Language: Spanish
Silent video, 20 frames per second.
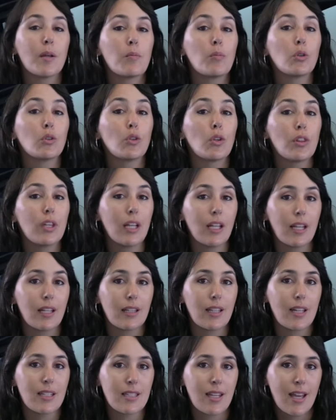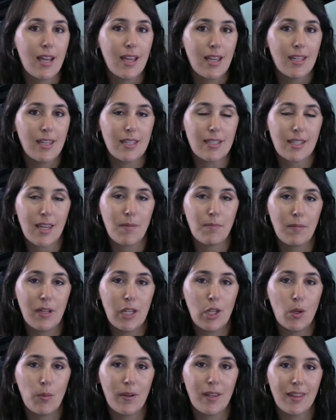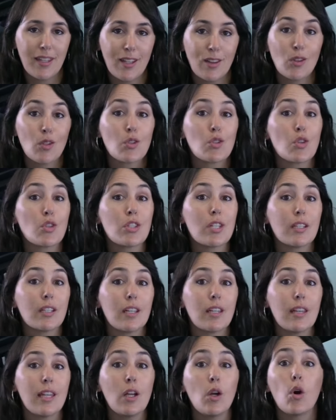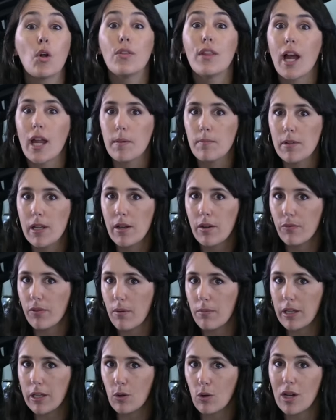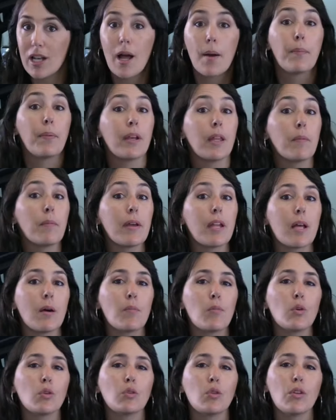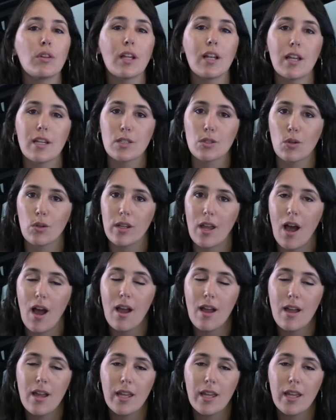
de motocicletas y es que en 1985 Daimler fabricó la primera moto de la historia